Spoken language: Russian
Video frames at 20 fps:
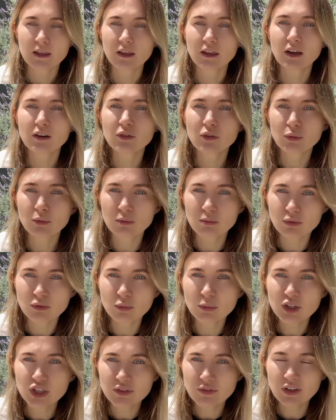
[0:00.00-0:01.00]
Я говорю,
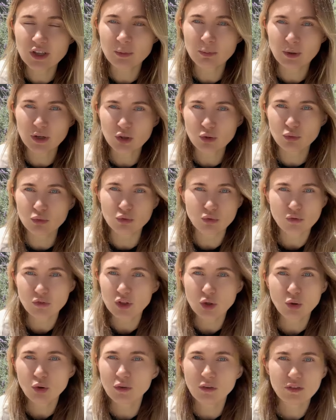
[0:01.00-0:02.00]
ну мы же в аэропорту, но
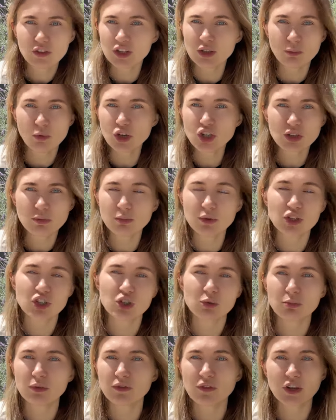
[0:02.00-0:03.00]
такого ведь не может быть,
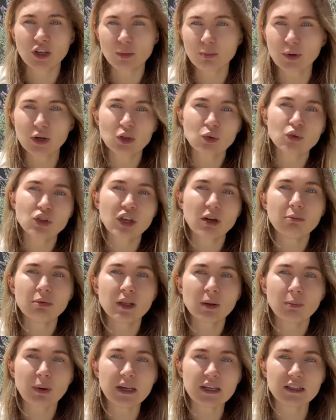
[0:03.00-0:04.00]
чтобы в аэропорту не
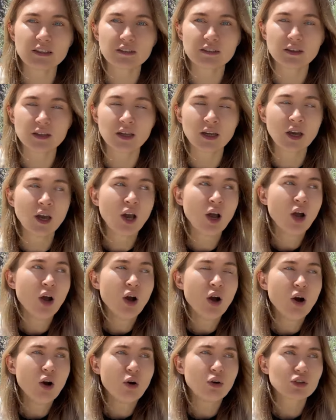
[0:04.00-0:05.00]
было полиции.
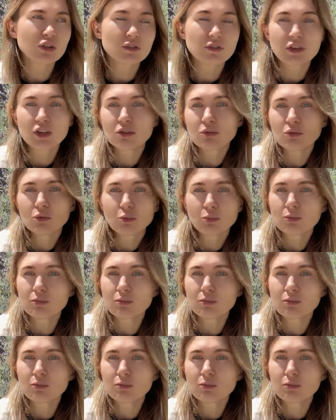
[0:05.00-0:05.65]
Он говорит, ну